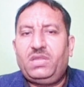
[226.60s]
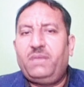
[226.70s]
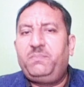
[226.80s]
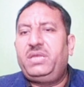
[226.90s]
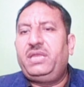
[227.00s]

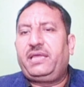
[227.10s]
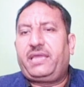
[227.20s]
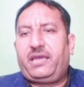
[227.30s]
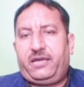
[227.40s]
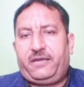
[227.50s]
कि मीनिंग
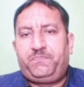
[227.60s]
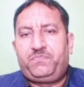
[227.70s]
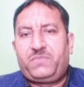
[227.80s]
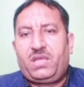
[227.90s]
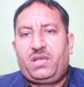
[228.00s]
क्या है
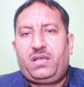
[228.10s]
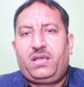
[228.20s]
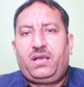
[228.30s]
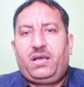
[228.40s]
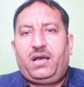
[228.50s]

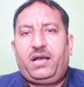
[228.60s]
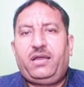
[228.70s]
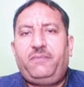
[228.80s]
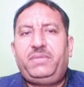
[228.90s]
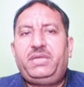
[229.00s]

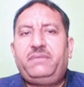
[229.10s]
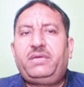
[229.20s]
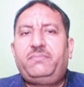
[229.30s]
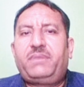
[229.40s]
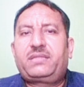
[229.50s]
अगर हम मीनिंग
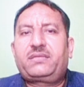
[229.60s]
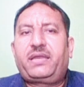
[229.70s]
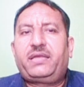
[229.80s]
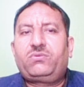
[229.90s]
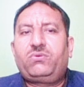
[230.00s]
की बात
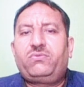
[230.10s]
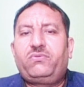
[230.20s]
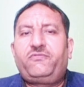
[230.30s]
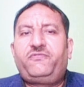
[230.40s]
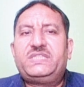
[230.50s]
करें तो
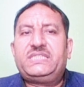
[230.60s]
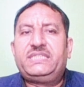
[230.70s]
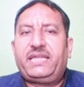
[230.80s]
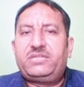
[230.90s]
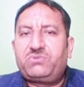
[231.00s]

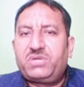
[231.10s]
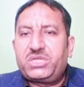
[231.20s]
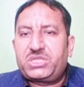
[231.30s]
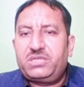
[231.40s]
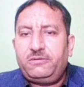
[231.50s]
फिजिकल
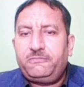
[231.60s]
एजुकेशन